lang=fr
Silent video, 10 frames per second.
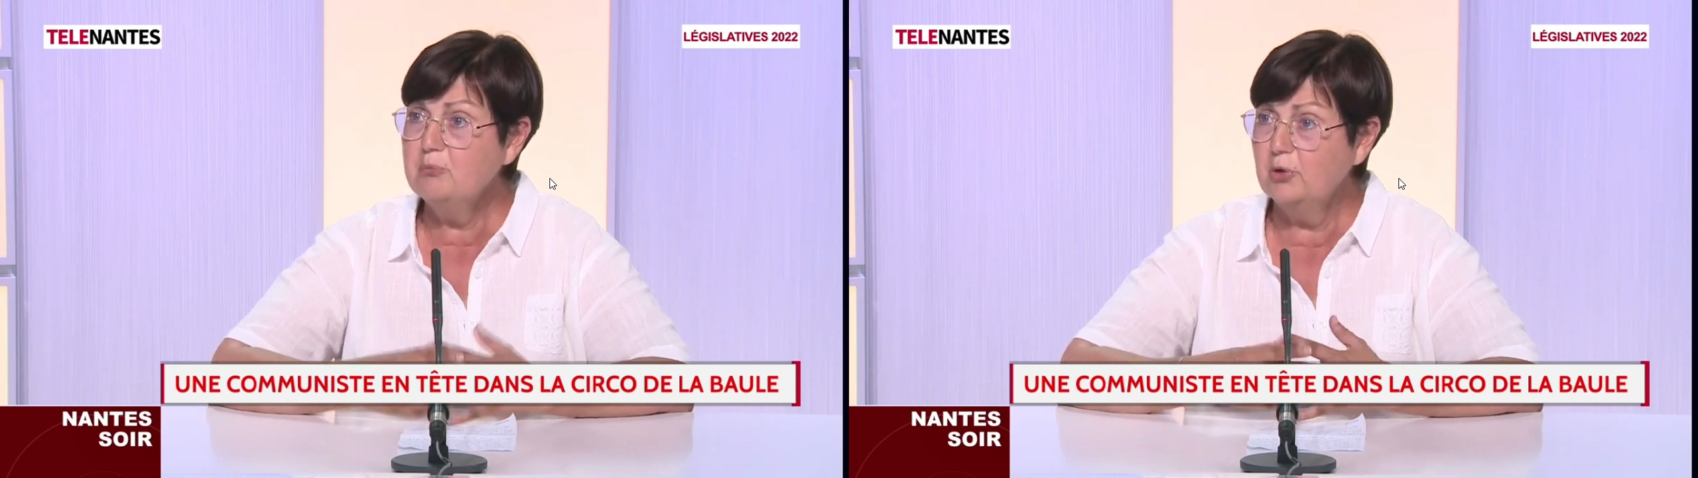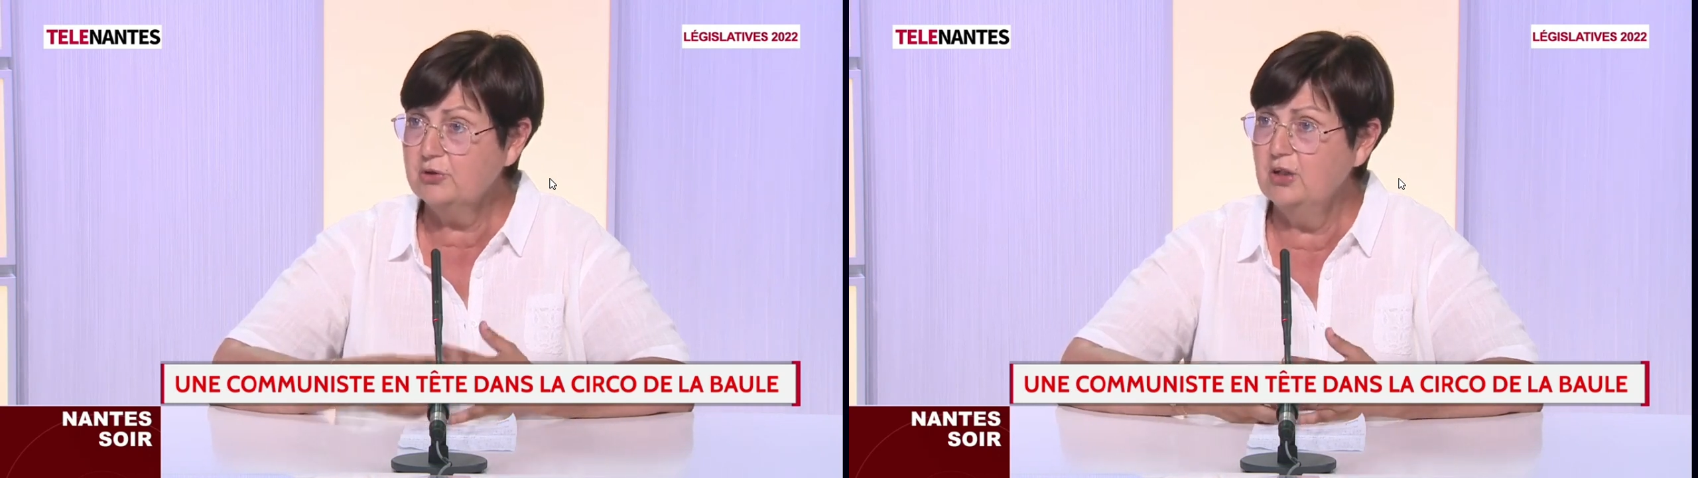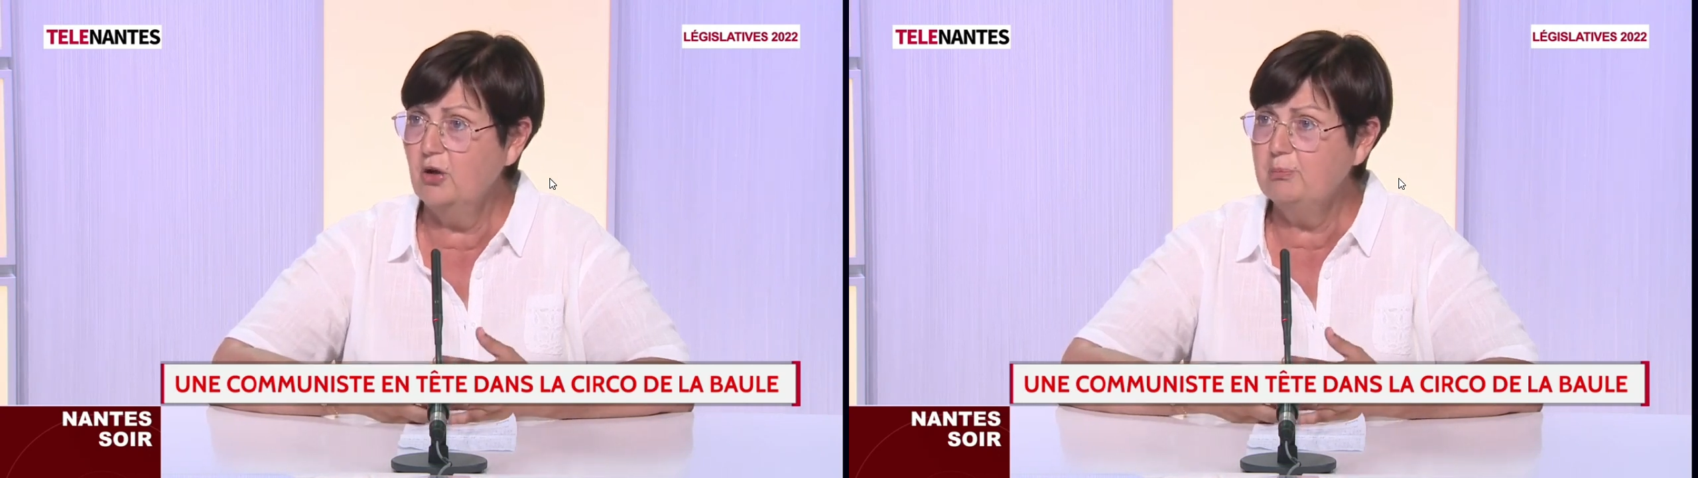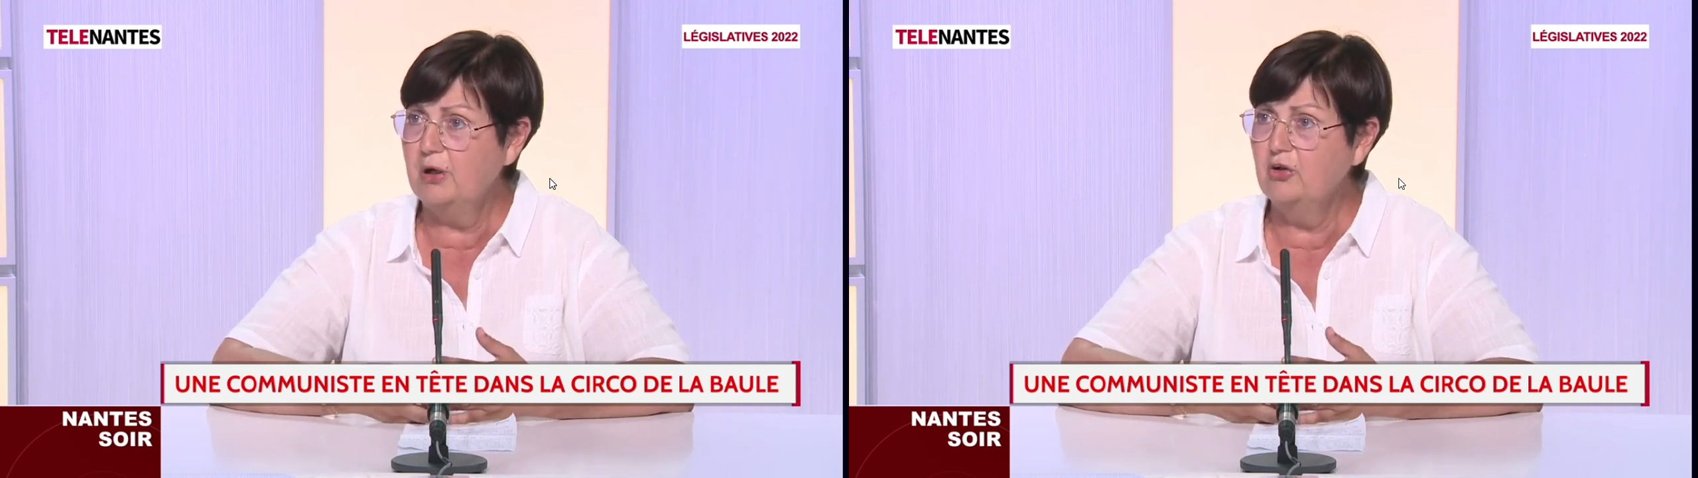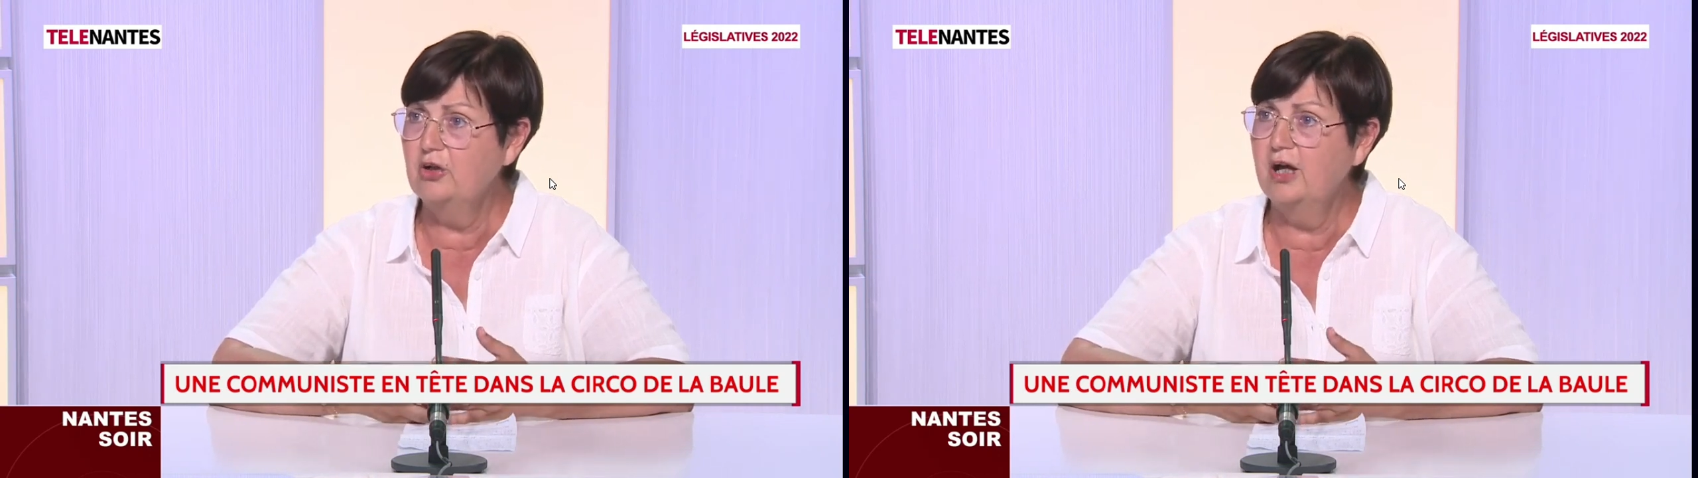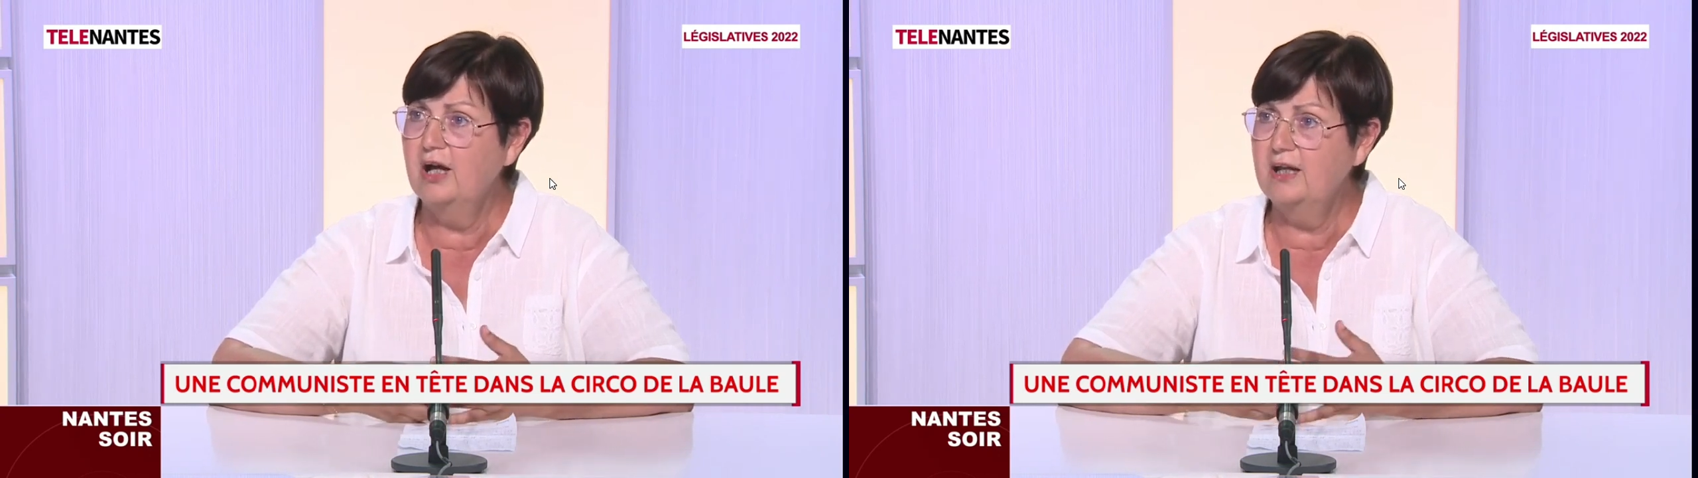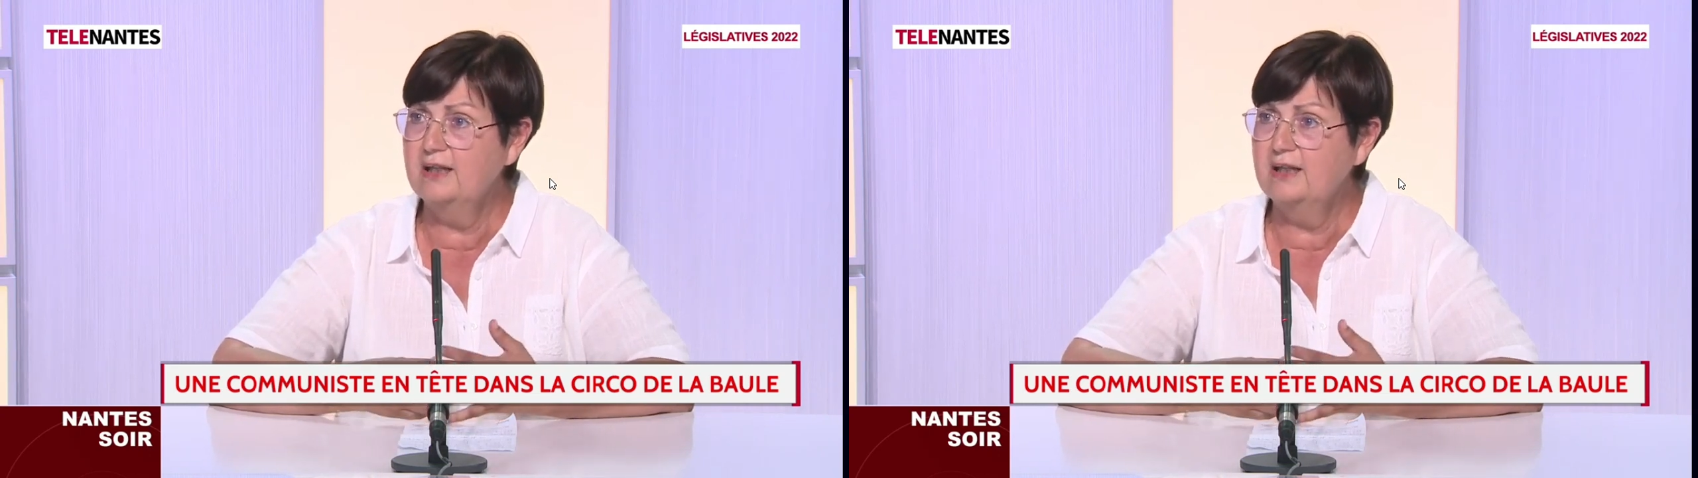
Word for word: porter leur parole à